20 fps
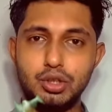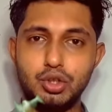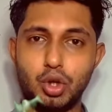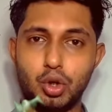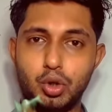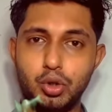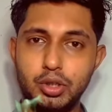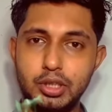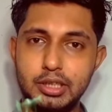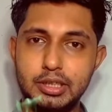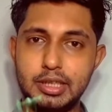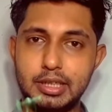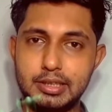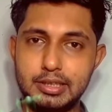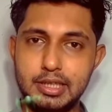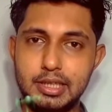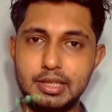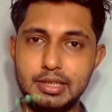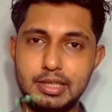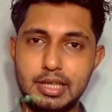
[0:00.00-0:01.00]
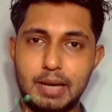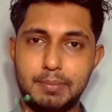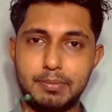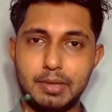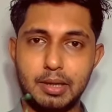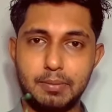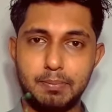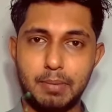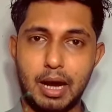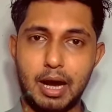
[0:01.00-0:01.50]
যখনই দেখছেন যে
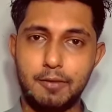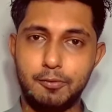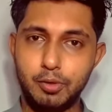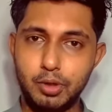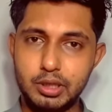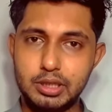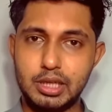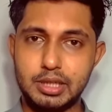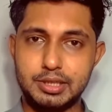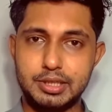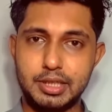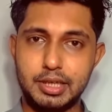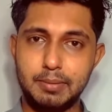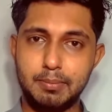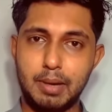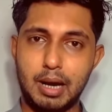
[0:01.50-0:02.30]
আপনার পা ফুলে যাচ্ছে